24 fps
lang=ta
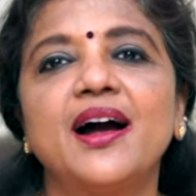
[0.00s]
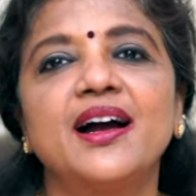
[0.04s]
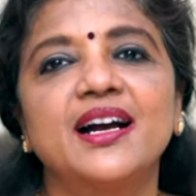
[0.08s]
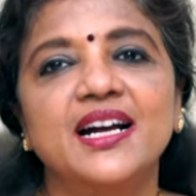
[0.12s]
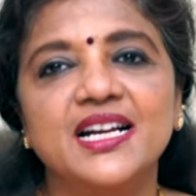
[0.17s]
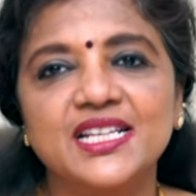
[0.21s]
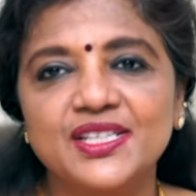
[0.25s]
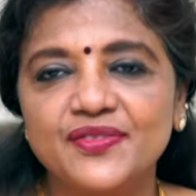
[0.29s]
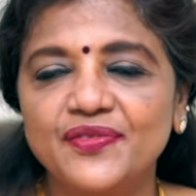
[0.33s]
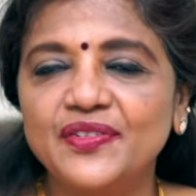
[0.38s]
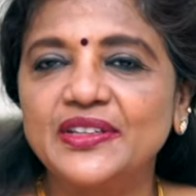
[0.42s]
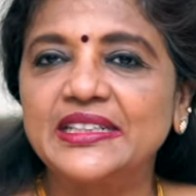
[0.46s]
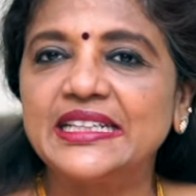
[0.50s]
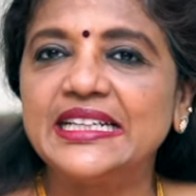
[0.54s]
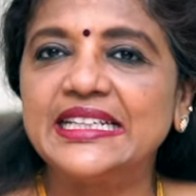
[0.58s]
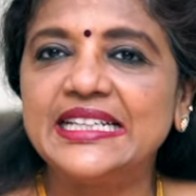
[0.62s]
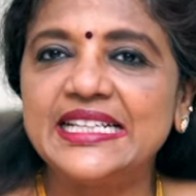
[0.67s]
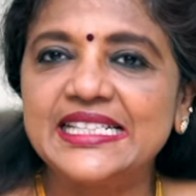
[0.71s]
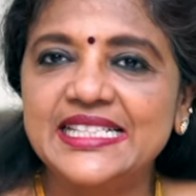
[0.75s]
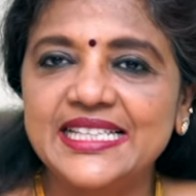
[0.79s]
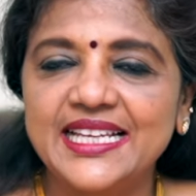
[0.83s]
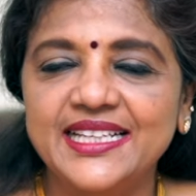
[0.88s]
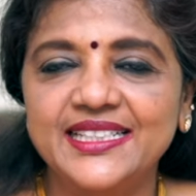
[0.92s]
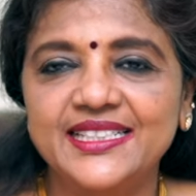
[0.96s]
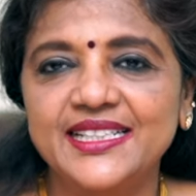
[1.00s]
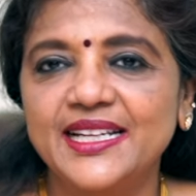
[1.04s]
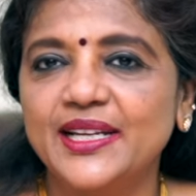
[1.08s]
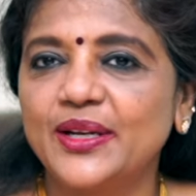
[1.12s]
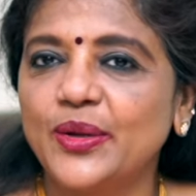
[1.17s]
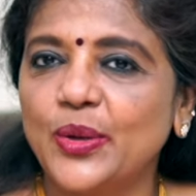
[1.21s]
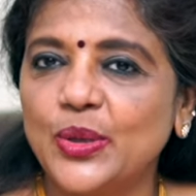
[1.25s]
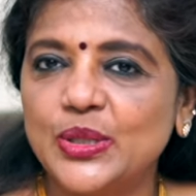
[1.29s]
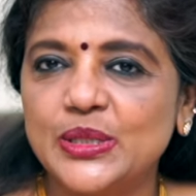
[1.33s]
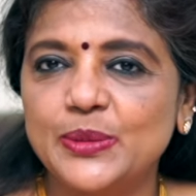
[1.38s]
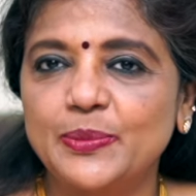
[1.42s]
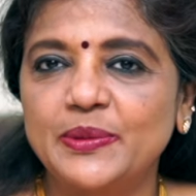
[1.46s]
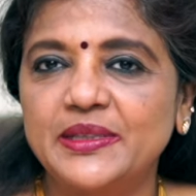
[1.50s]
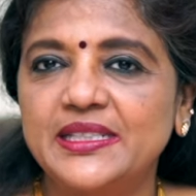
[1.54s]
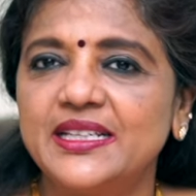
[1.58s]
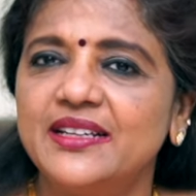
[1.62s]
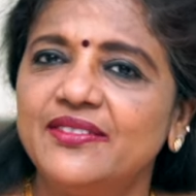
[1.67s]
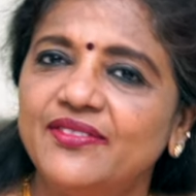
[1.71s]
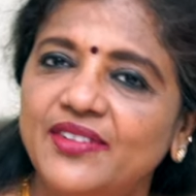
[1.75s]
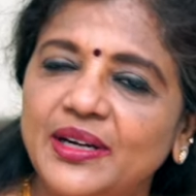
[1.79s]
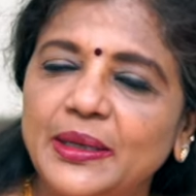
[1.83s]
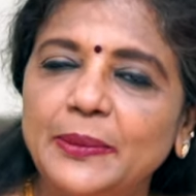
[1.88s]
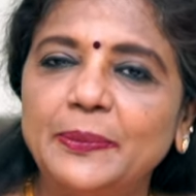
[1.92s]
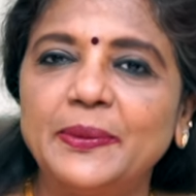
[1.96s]
ஆகாஷ் ஃபெர்டிலிட்டி சென்டர் அண்ட்
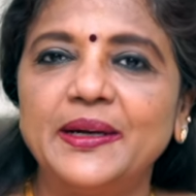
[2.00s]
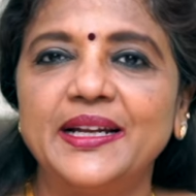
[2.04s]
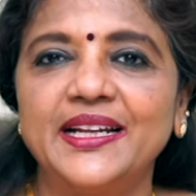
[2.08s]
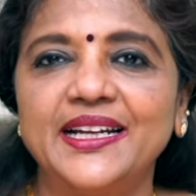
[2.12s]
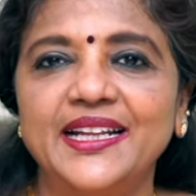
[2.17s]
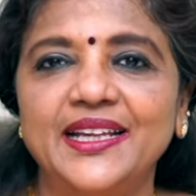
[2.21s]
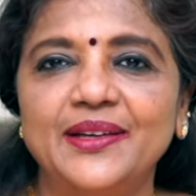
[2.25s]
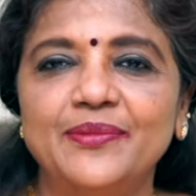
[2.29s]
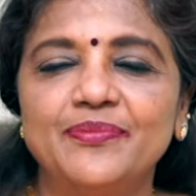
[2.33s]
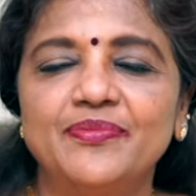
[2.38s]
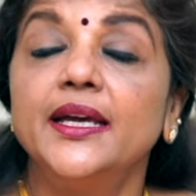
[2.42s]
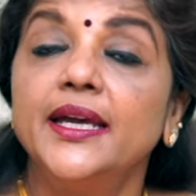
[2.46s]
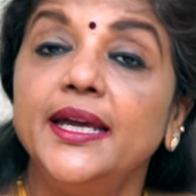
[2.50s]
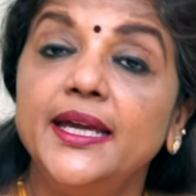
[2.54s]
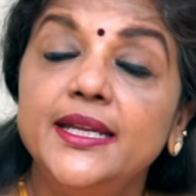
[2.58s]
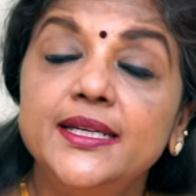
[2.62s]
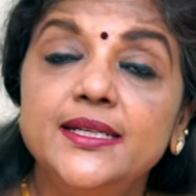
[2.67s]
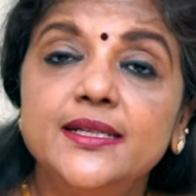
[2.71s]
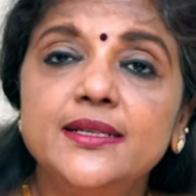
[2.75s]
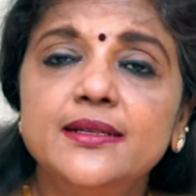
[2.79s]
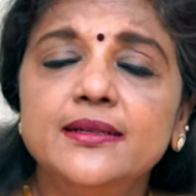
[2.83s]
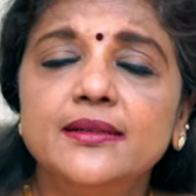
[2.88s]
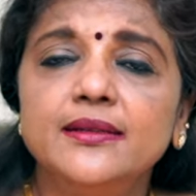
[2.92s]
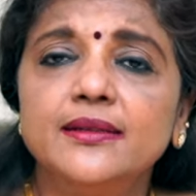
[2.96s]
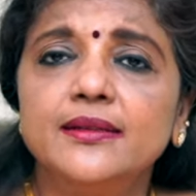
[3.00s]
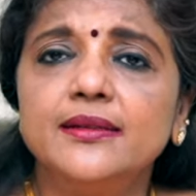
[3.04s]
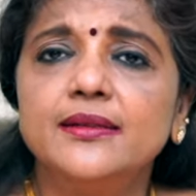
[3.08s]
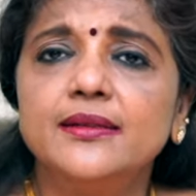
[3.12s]
ஹாஸ்பிட்டல் வடபழனி இன்று